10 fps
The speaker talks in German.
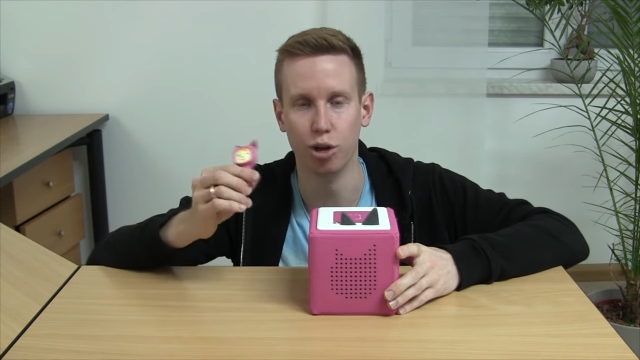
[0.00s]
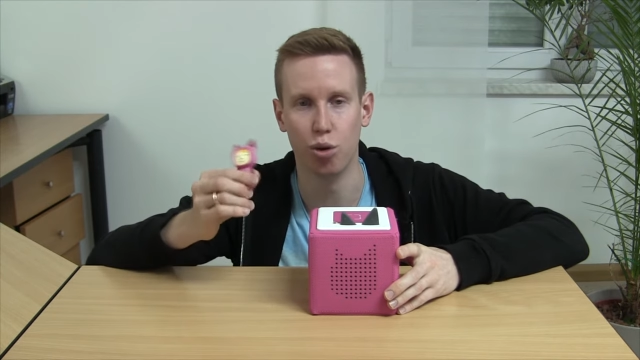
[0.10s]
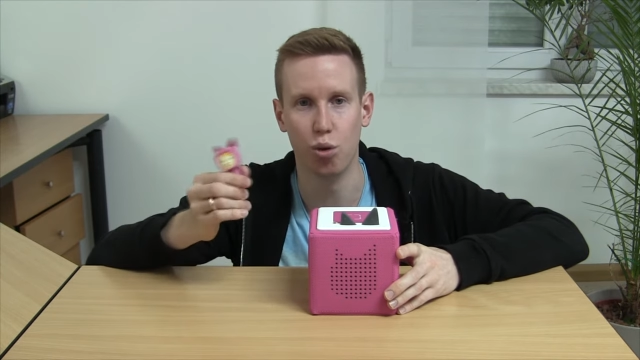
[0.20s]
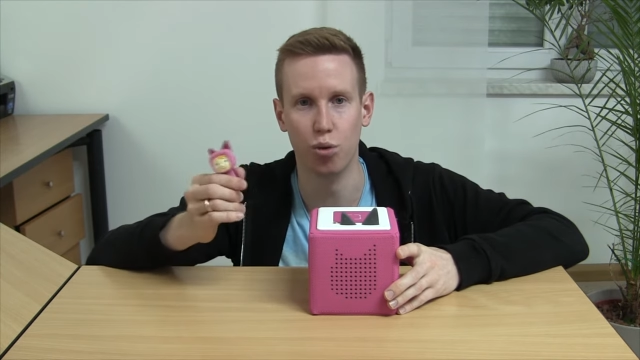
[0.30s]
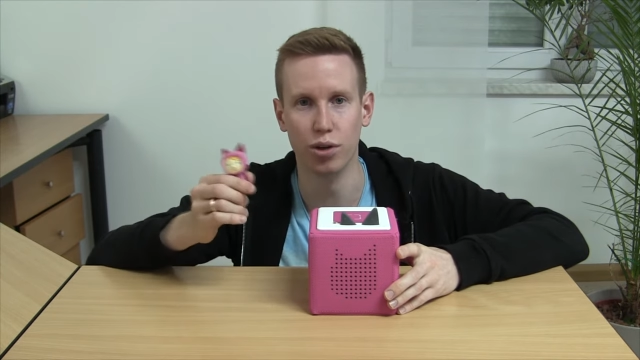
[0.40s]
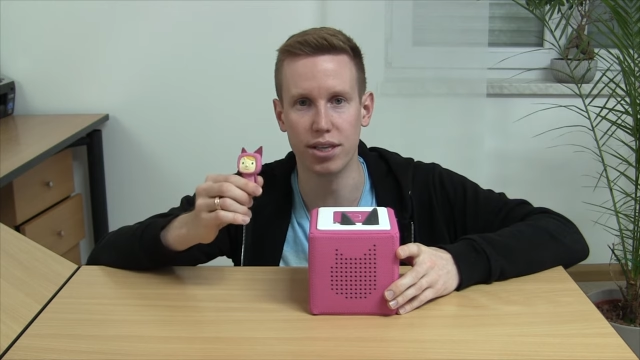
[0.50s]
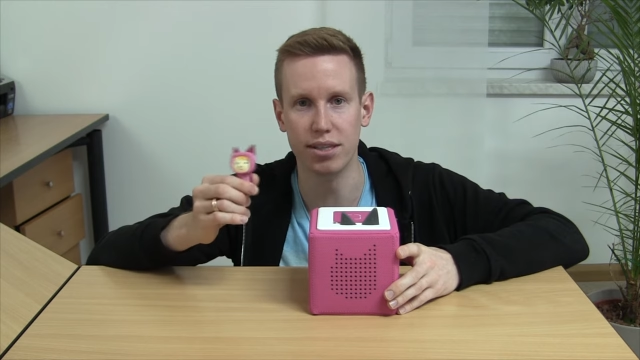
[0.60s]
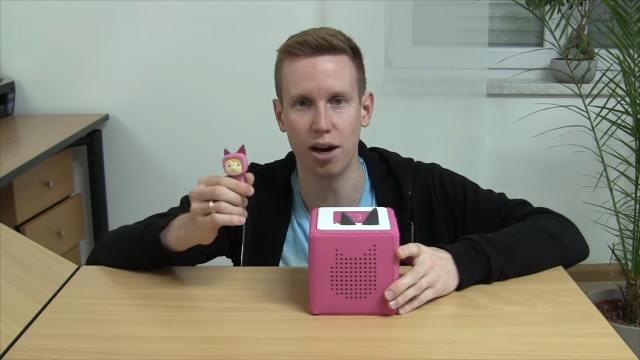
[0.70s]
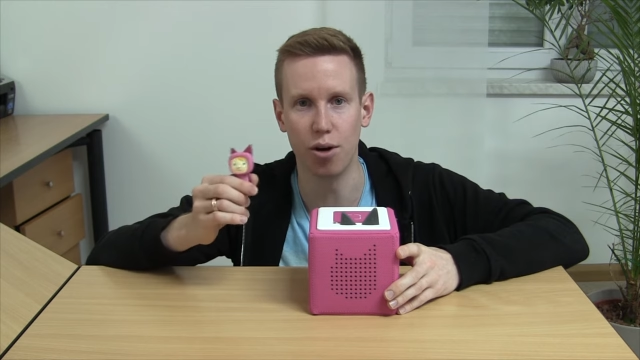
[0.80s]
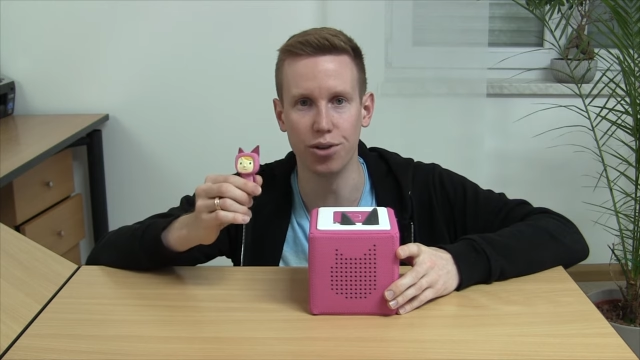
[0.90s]

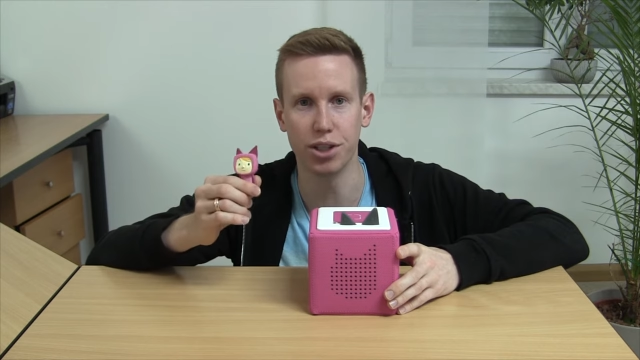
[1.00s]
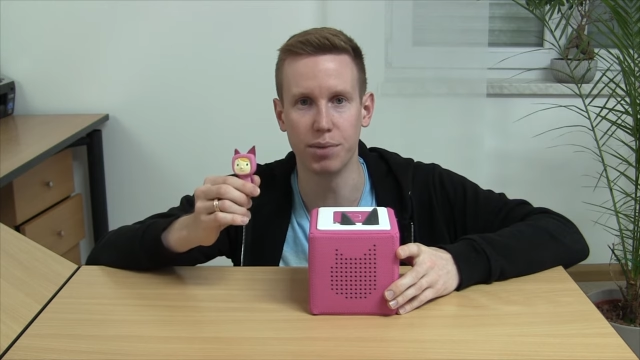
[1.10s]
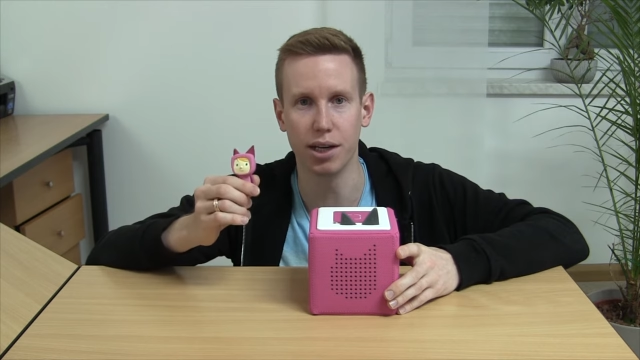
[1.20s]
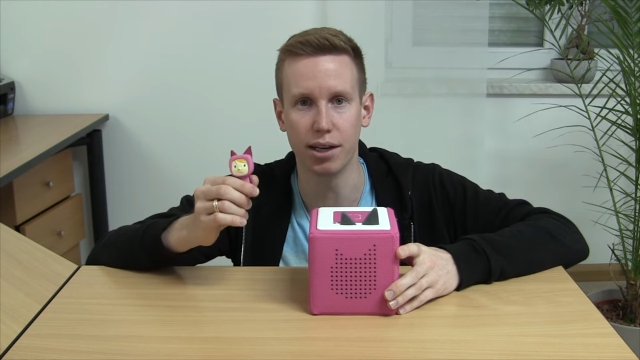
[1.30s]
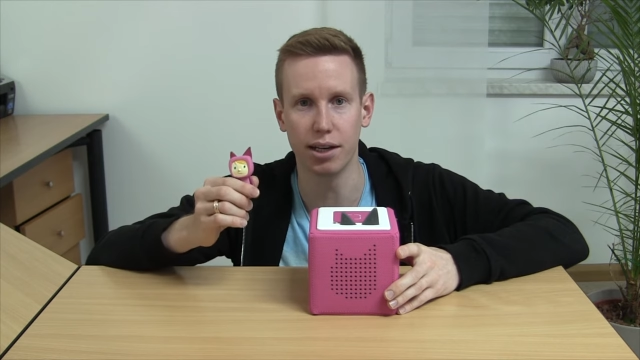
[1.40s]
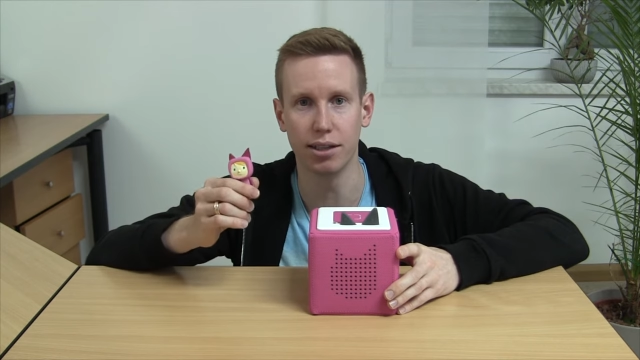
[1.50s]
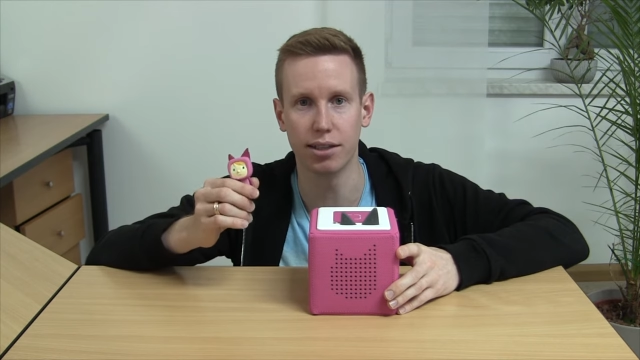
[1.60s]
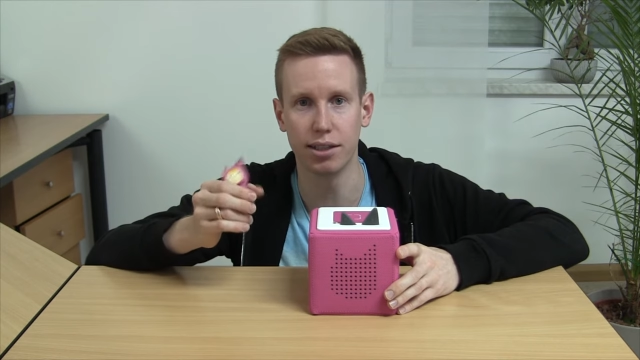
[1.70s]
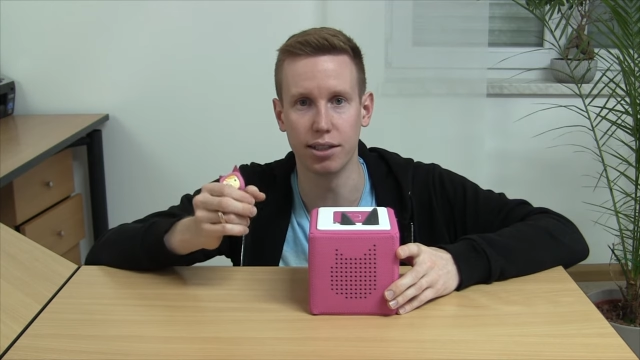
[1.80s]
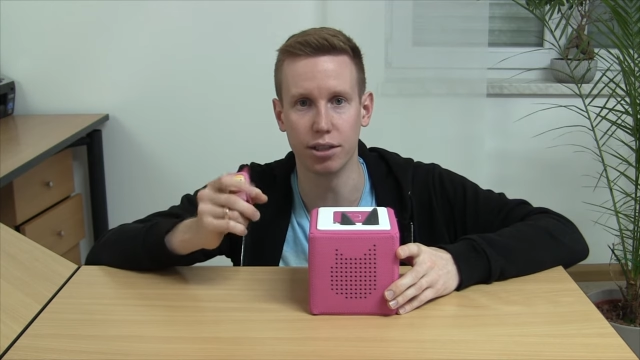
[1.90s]
Tonis auch nicht mehr
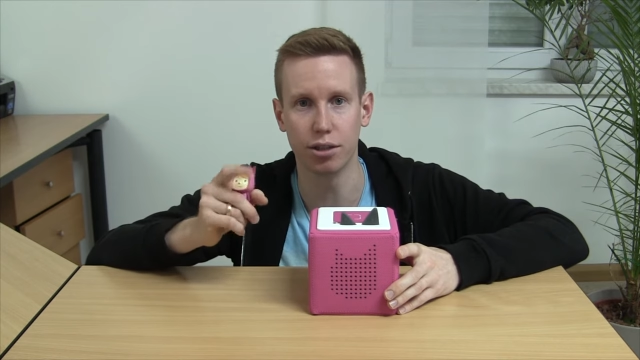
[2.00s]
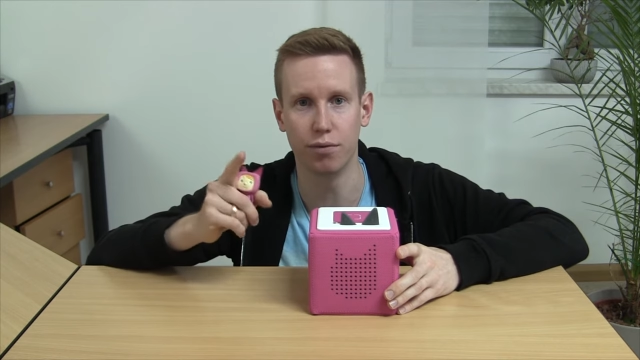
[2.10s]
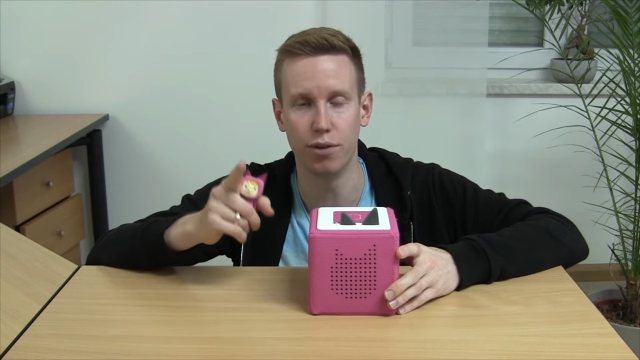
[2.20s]
reagiert.